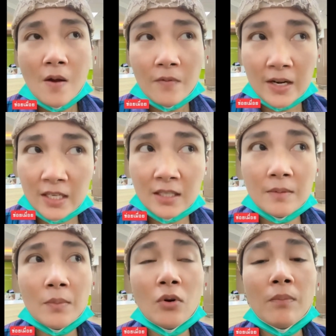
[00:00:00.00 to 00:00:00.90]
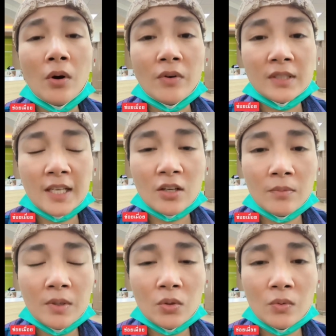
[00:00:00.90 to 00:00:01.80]
วันนี้ที่มาพบหมอหัวใจก็
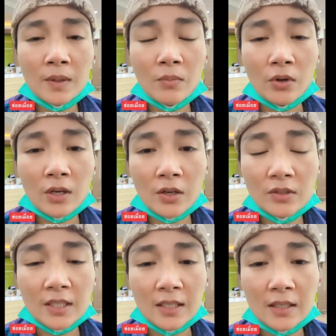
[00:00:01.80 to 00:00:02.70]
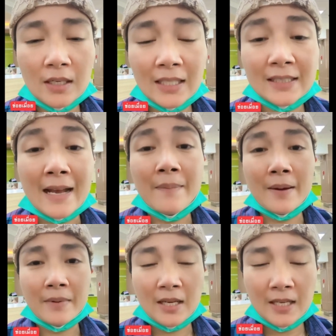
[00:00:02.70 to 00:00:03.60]
มาดูว่าหมอเขาจะรักษาแบ
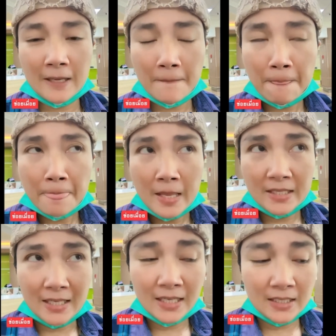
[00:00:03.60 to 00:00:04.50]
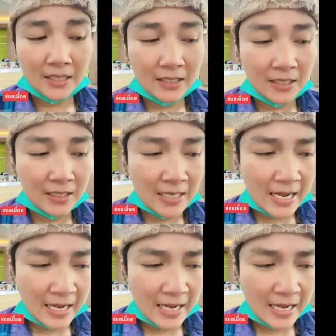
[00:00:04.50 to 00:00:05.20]
บไหน จะให้กระถินกินยา